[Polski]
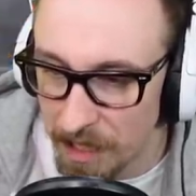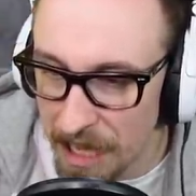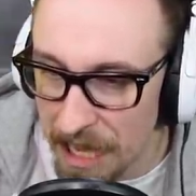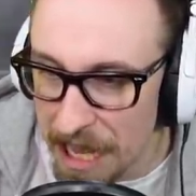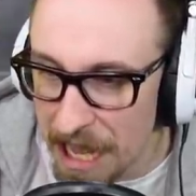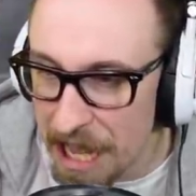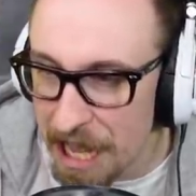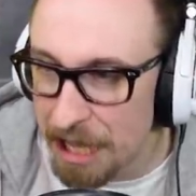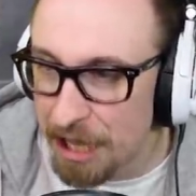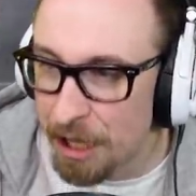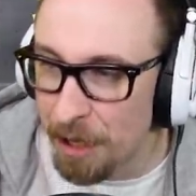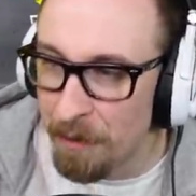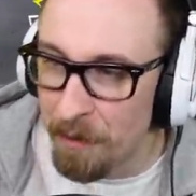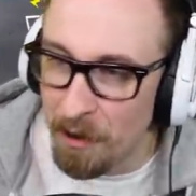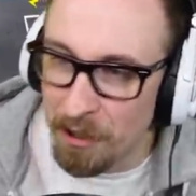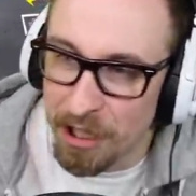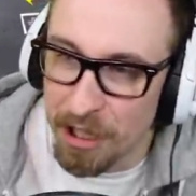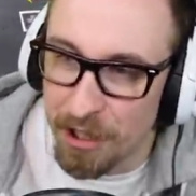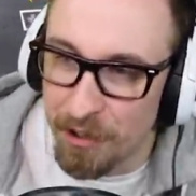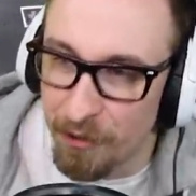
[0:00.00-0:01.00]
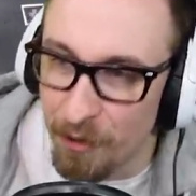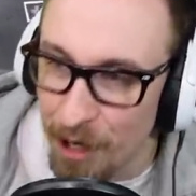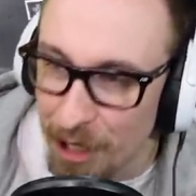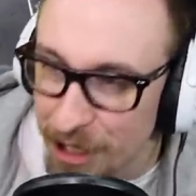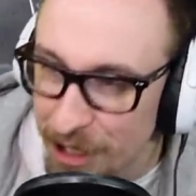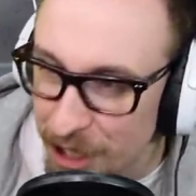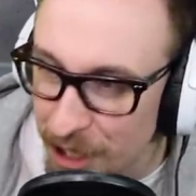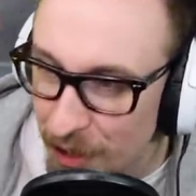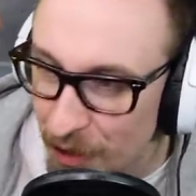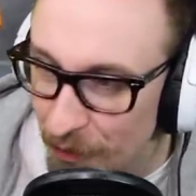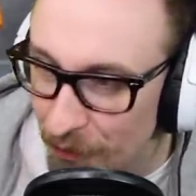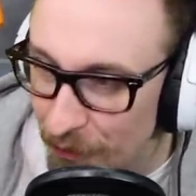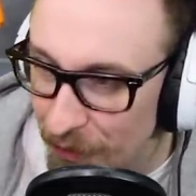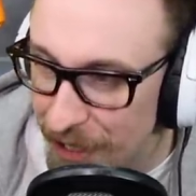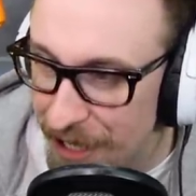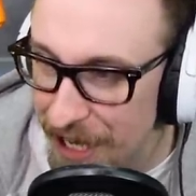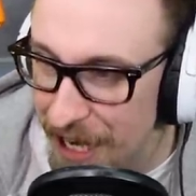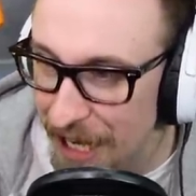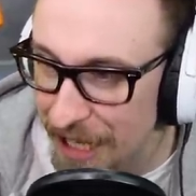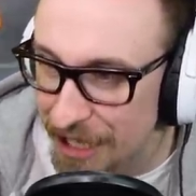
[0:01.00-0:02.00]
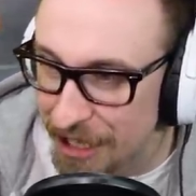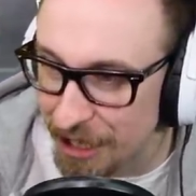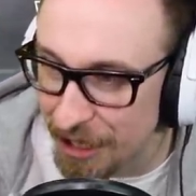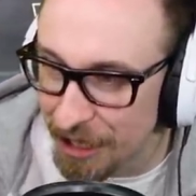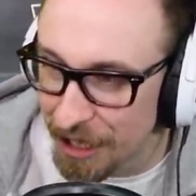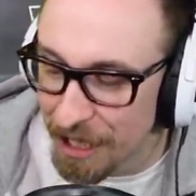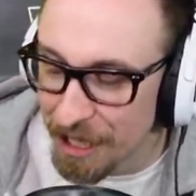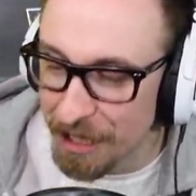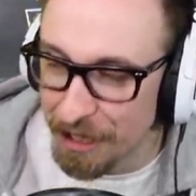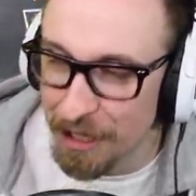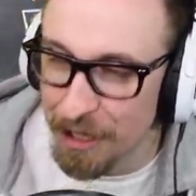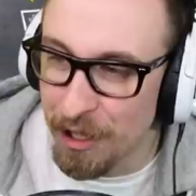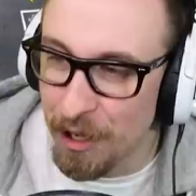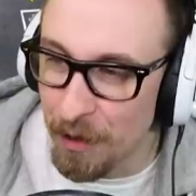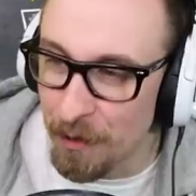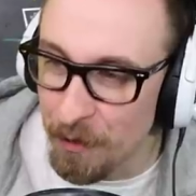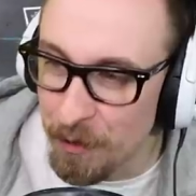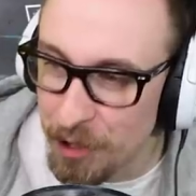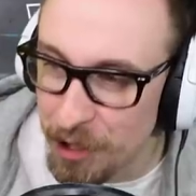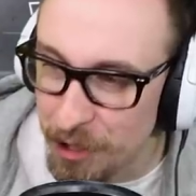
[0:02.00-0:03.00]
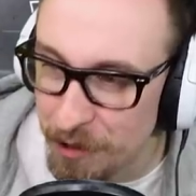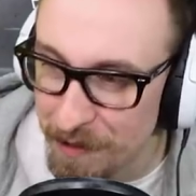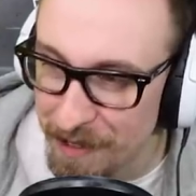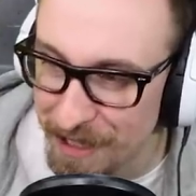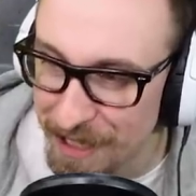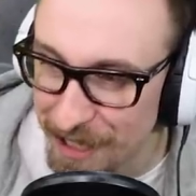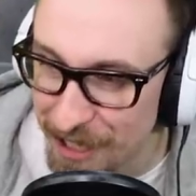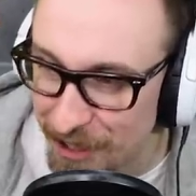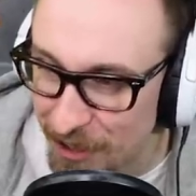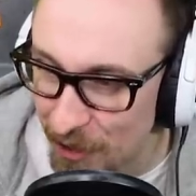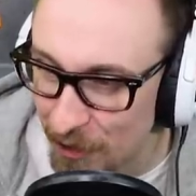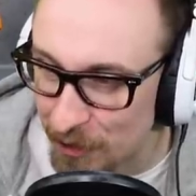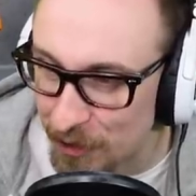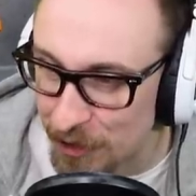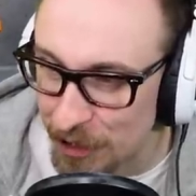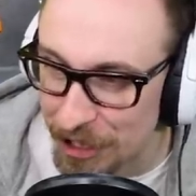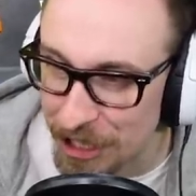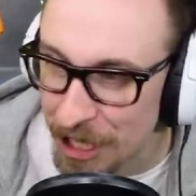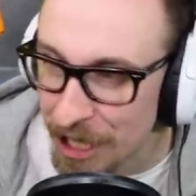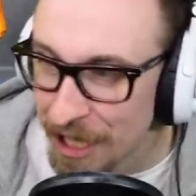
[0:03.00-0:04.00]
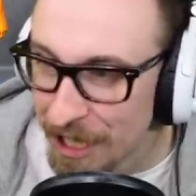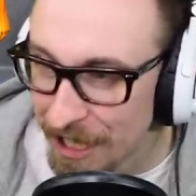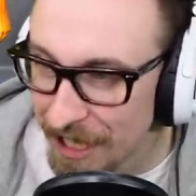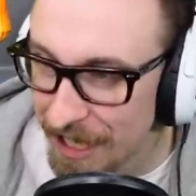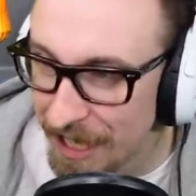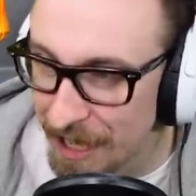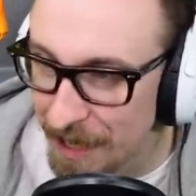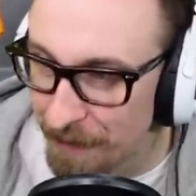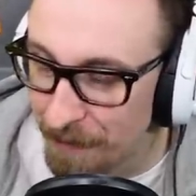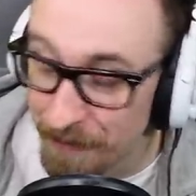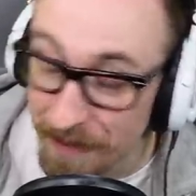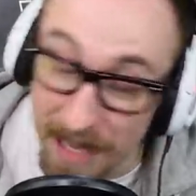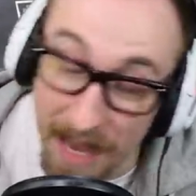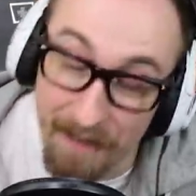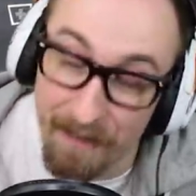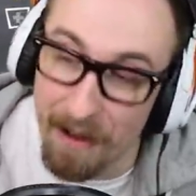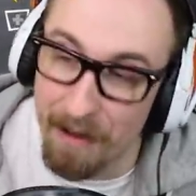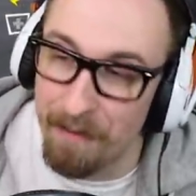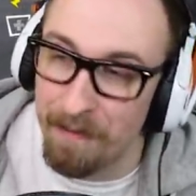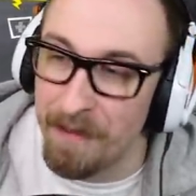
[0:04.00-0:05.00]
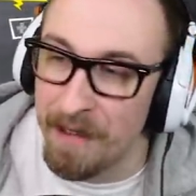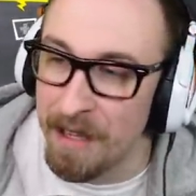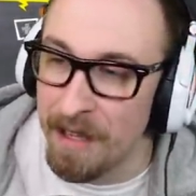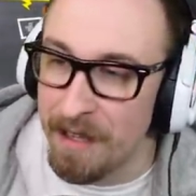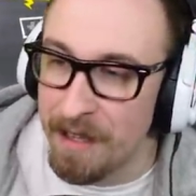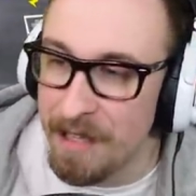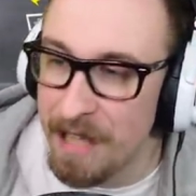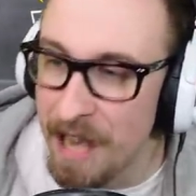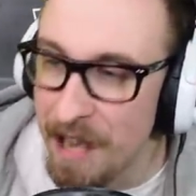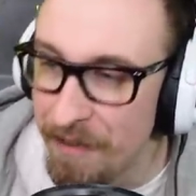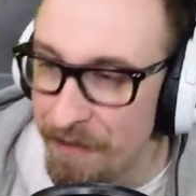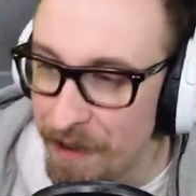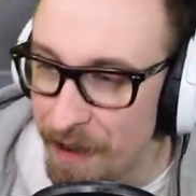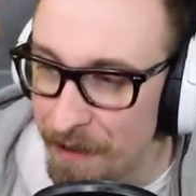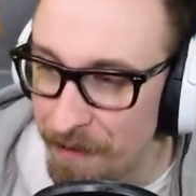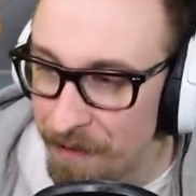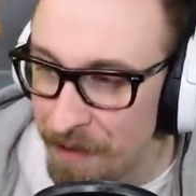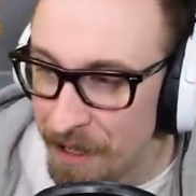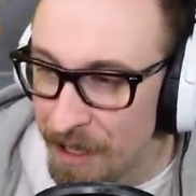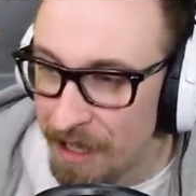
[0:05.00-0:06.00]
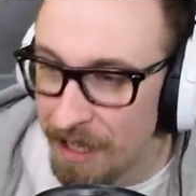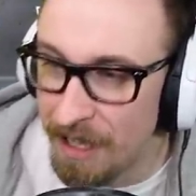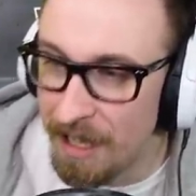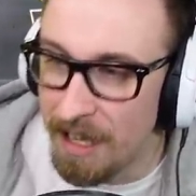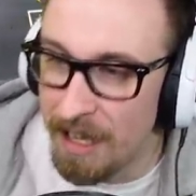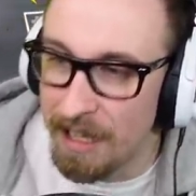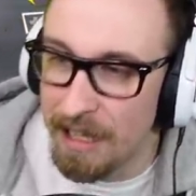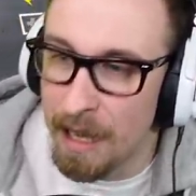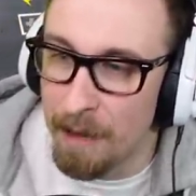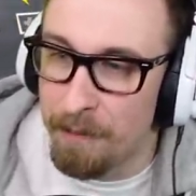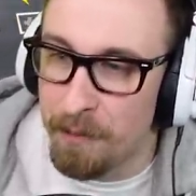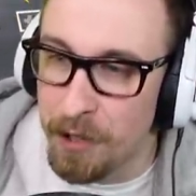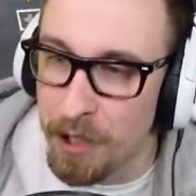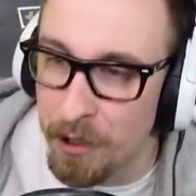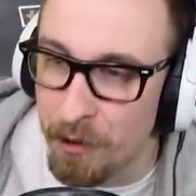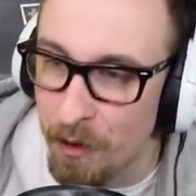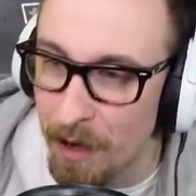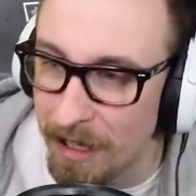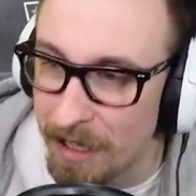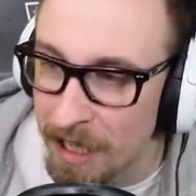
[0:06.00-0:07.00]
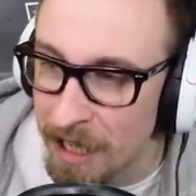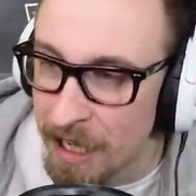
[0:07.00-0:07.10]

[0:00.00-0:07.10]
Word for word: E, to możesz właśnie go wygrać. Tylko musisz mnie zaskoczyć. E, nie wiem, Co? nie wiem. E, na przykład